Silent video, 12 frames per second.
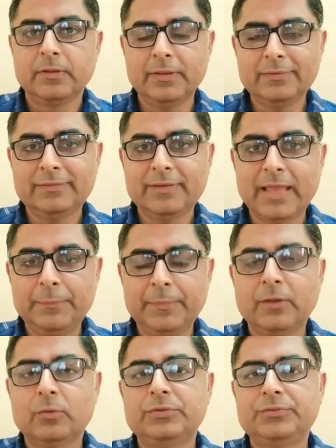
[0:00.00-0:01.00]
किस टाइप
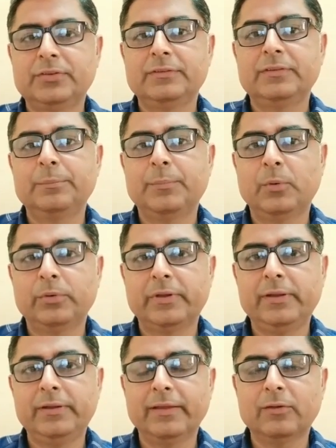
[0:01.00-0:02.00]
के क्वेश्चंस
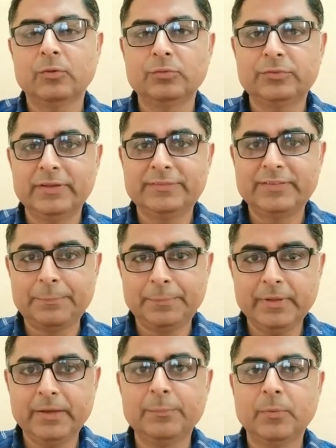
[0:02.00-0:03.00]
इंपॉर्टेंट हैं कौन से
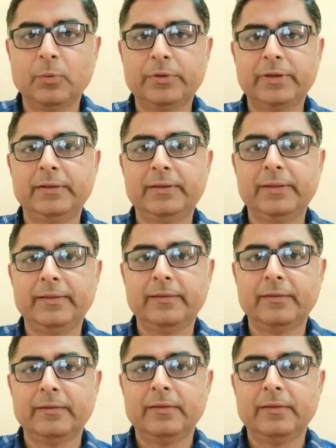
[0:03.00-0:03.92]
चैप्टर इंपॉर्टेंट हैं